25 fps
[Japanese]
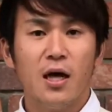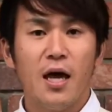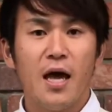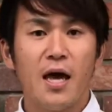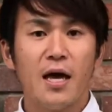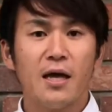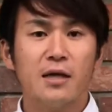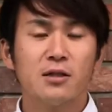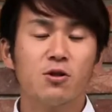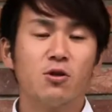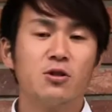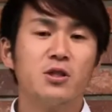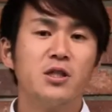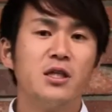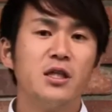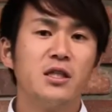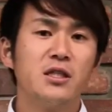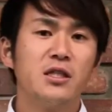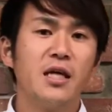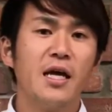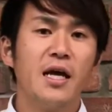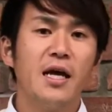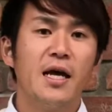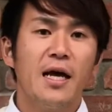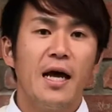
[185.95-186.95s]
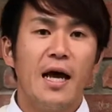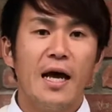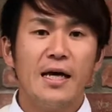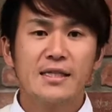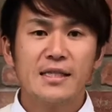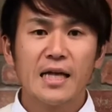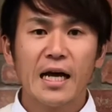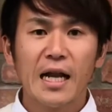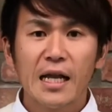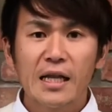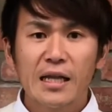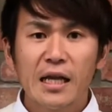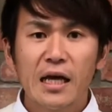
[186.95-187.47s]
えー、そしてですね
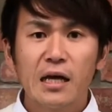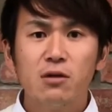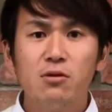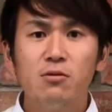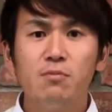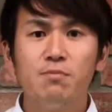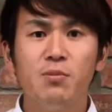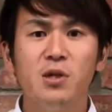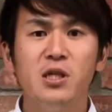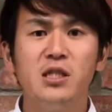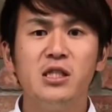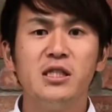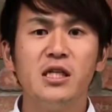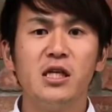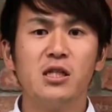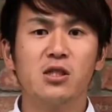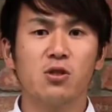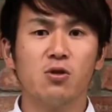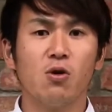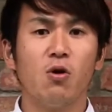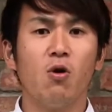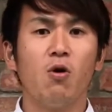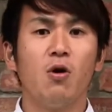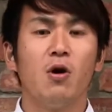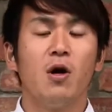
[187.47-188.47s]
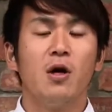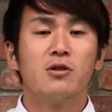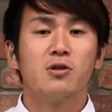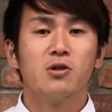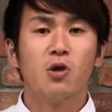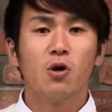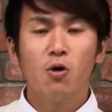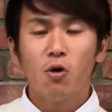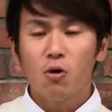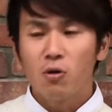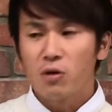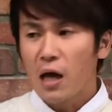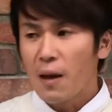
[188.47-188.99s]
さらなるビジネスの
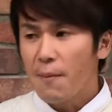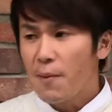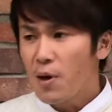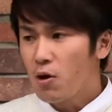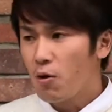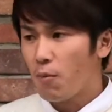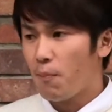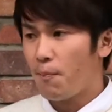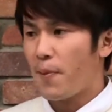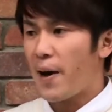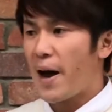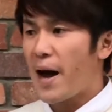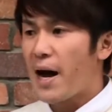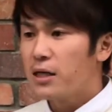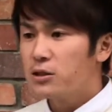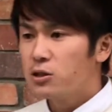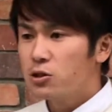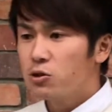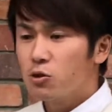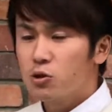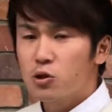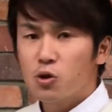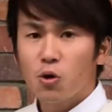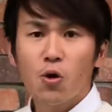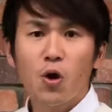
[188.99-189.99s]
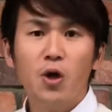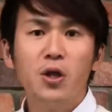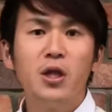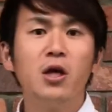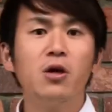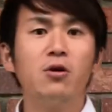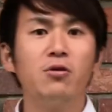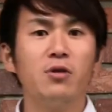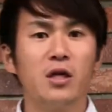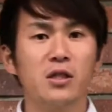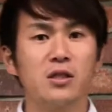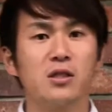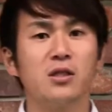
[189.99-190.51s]
そのためのパーツを揃えてい
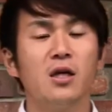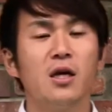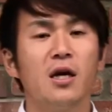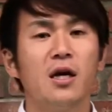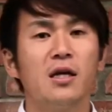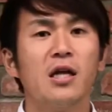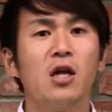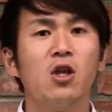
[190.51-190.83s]
くんです